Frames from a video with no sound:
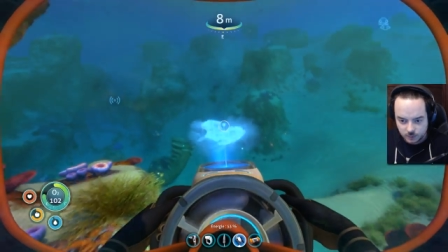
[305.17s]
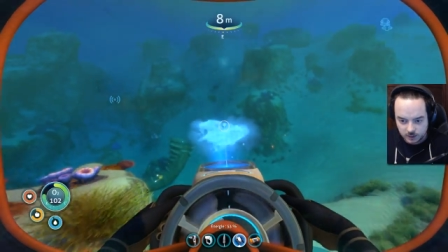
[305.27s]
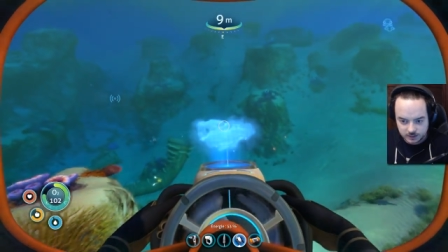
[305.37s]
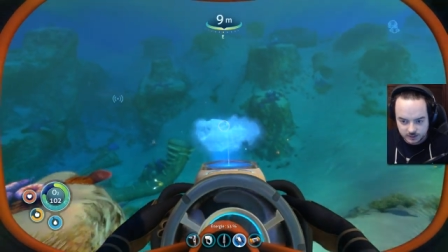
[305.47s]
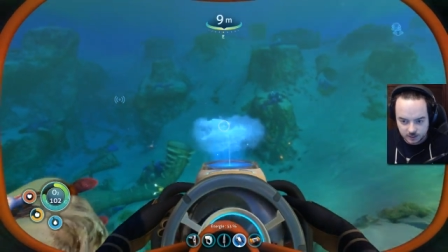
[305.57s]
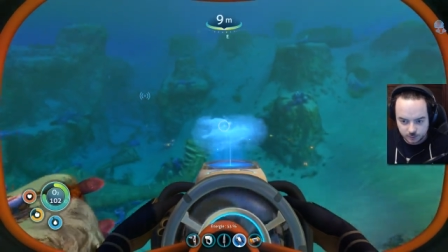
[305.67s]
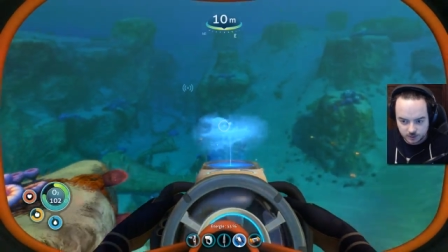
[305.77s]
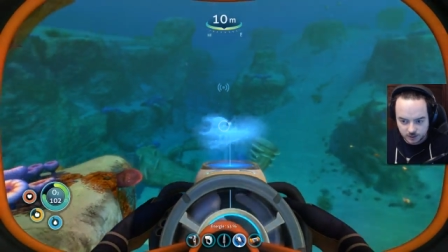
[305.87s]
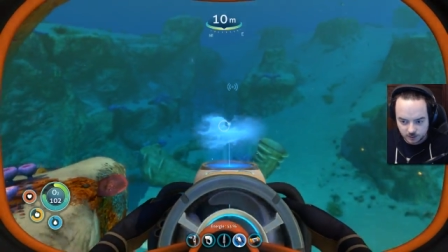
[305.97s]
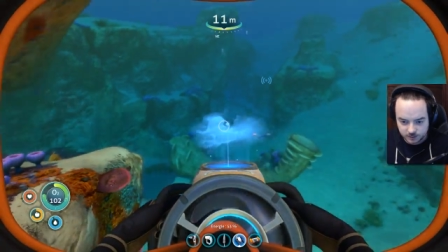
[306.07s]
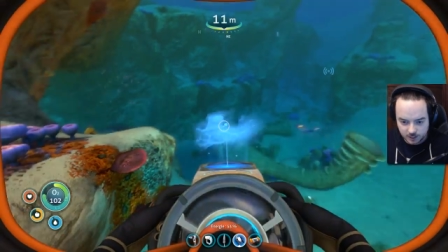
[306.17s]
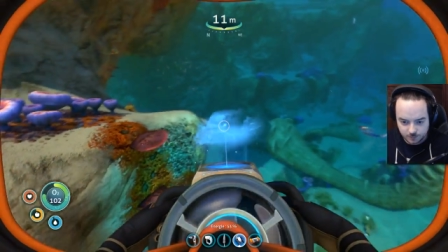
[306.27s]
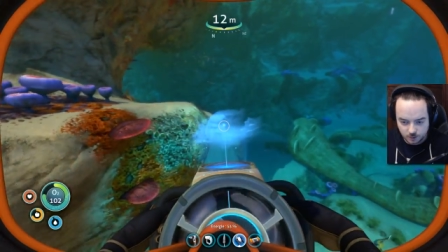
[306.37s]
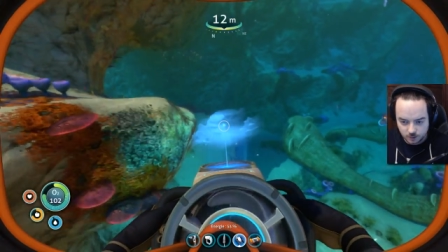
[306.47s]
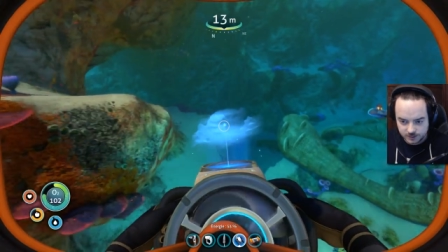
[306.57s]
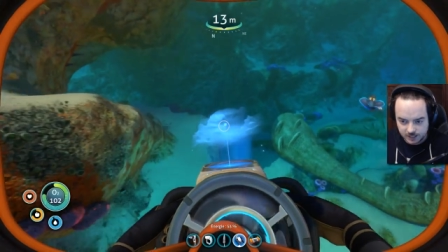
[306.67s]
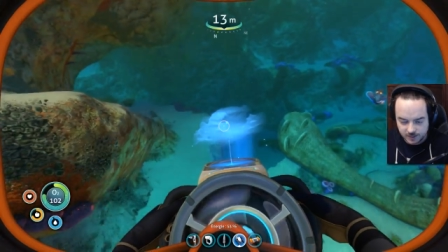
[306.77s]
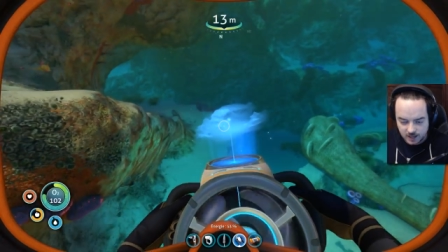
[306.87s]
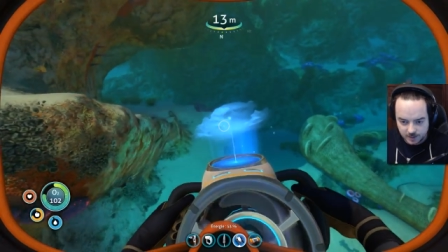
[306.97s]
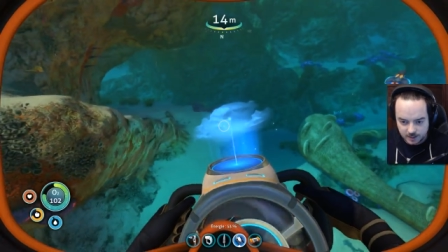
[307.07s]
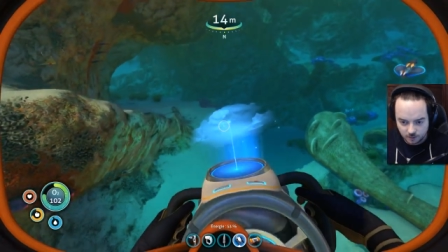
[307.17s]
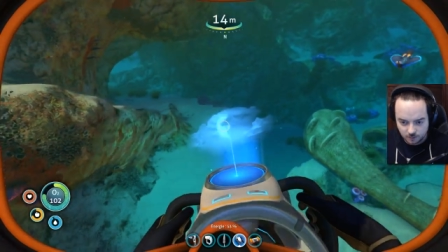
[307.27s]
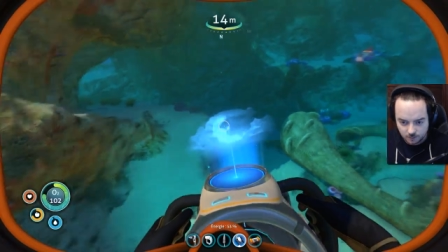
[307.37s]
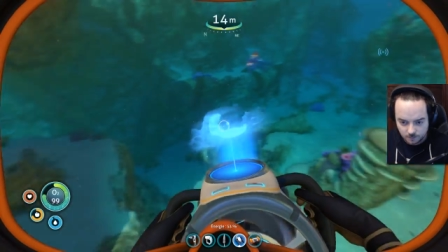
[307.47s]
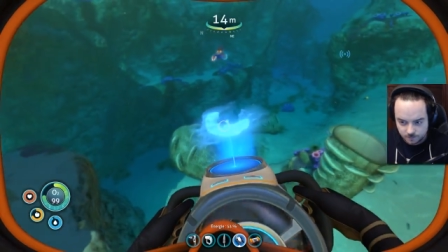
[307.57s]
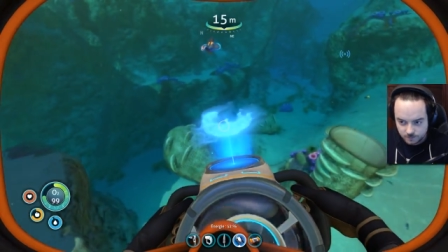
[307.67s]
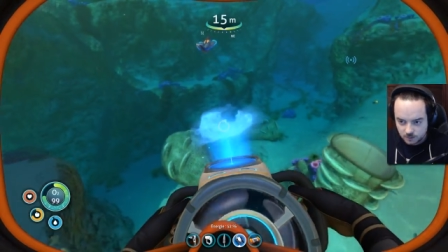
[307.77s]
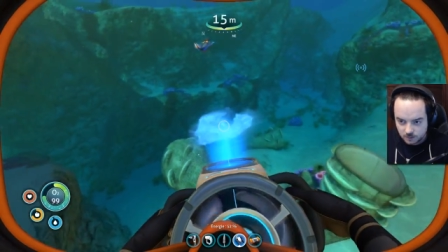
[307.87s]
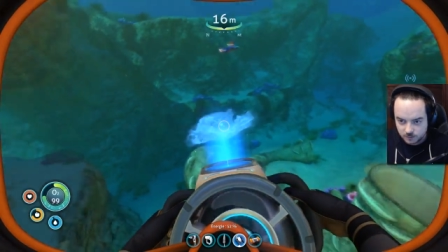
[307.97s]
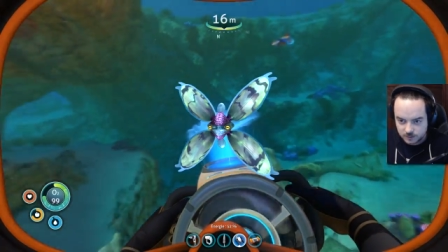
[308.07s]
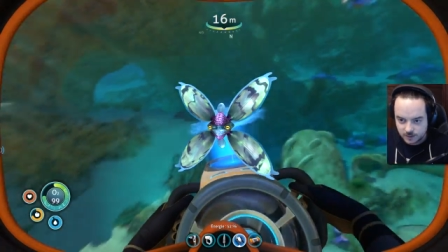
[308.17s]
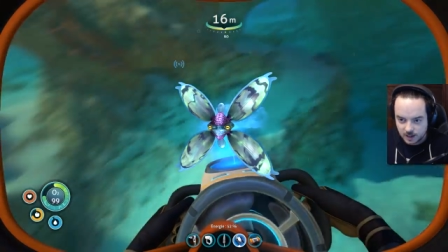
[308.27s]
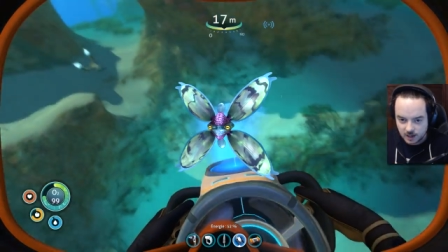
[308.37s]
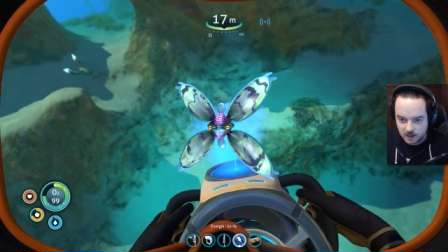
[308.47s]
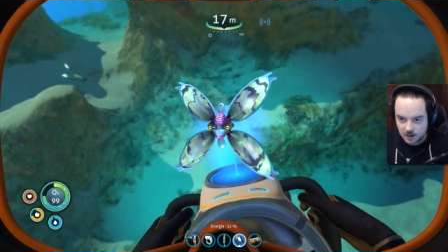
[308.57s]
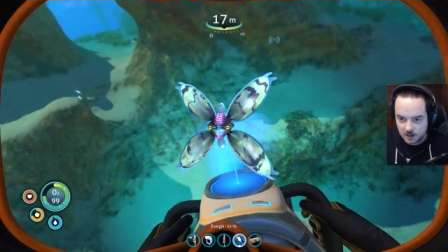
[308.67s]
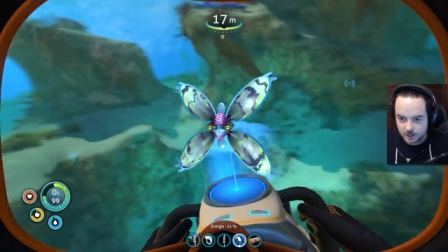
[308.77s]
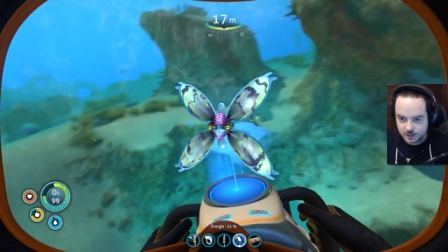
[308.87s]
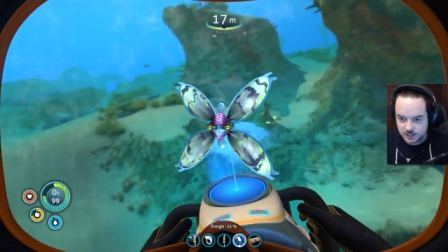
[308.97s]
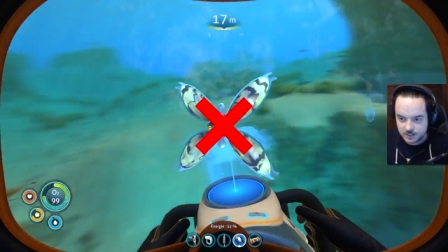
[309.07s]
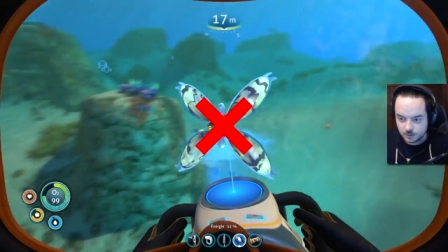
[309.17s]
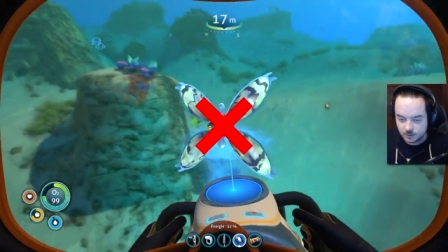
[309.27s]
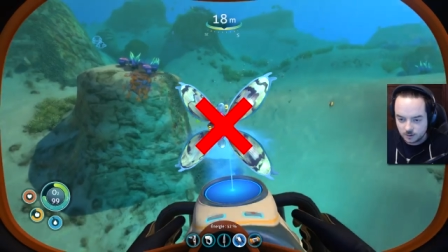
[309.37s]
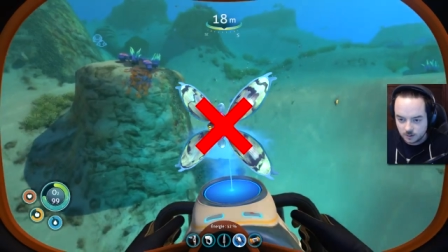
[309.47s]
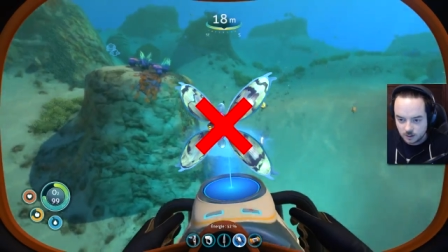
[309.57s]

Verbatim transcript: croyais que c'était un truc qui était en train de me scanner, mais non Vous savez, un, machin qui me...